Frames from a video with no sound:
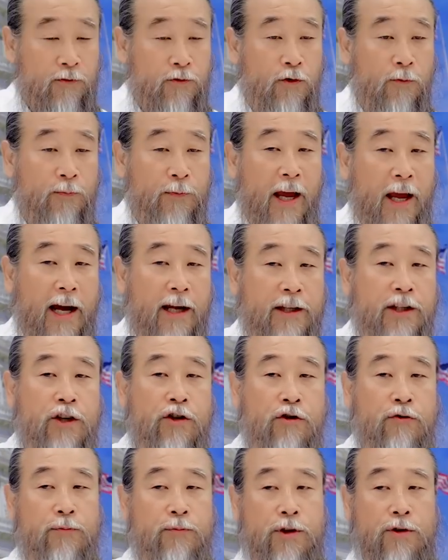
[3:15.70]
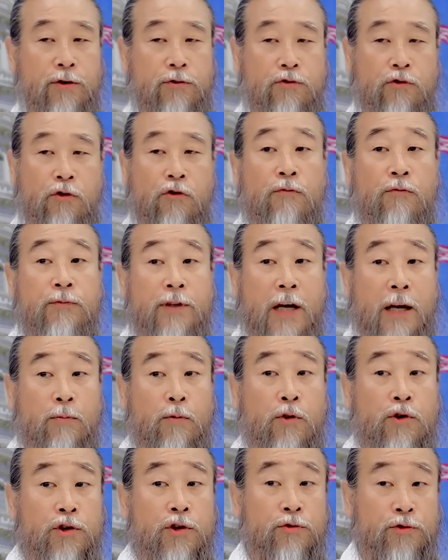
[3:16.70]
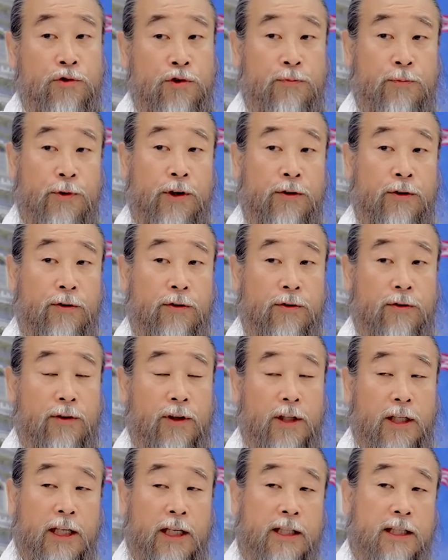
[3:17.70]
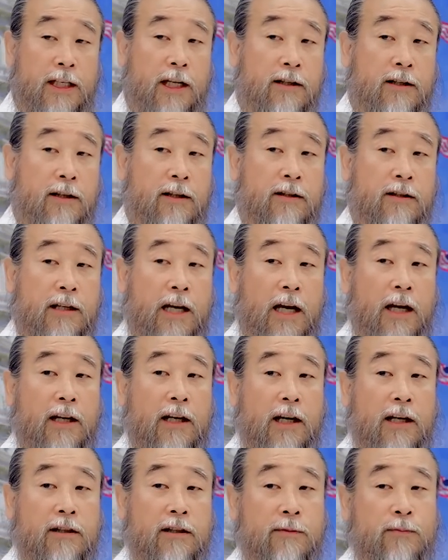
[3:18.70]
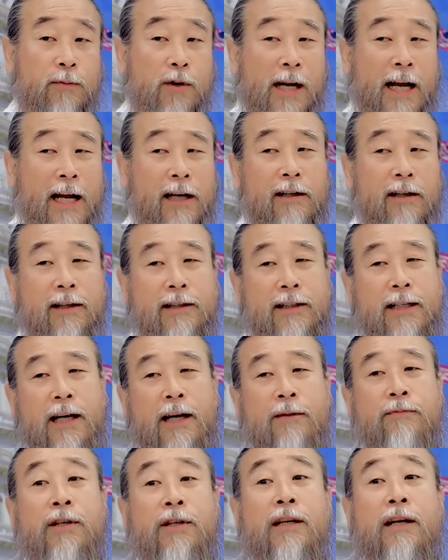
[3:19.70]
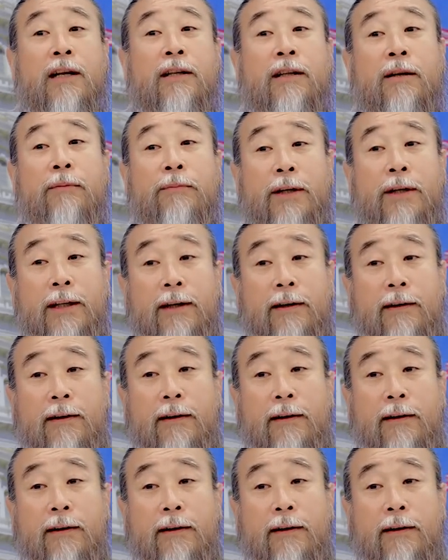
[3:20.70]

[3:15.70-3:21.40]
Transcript: 좀 내가 키우면서 조금 잘못 키웠으면 이 자식이 사회 나가서 뭘 하는 게 참 잘 안 됩니다.